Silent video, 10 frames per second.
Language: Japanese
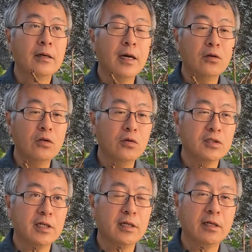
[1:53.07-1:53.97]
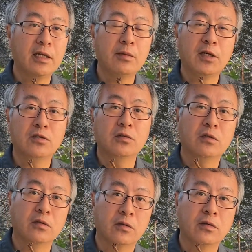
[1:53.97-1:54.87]
落葉してから切りましょうっ
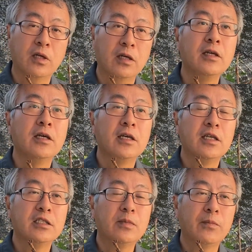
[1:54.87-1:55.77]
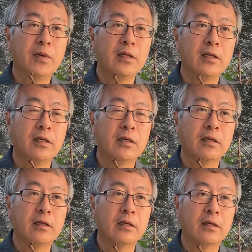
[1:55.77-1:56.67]
ていう、それ、一番やっぱ
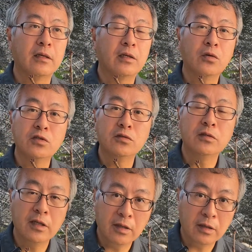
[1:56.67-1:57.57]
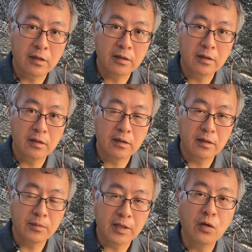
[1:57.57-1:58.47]
り標準で、
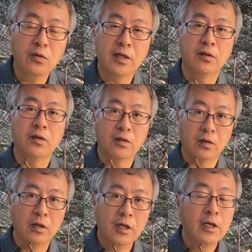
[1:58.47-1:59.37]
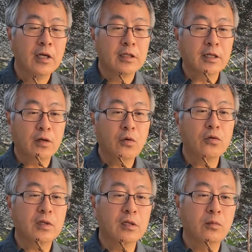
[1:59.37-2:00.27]
まあ基本なんですけど、はい、ただこ
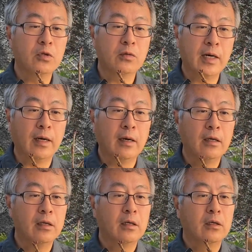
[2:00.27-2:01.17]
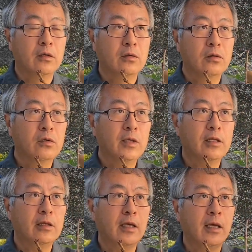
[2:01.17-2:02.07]
の手のものは、伸
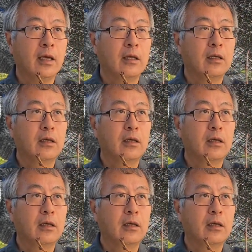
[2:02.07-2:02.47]
びて、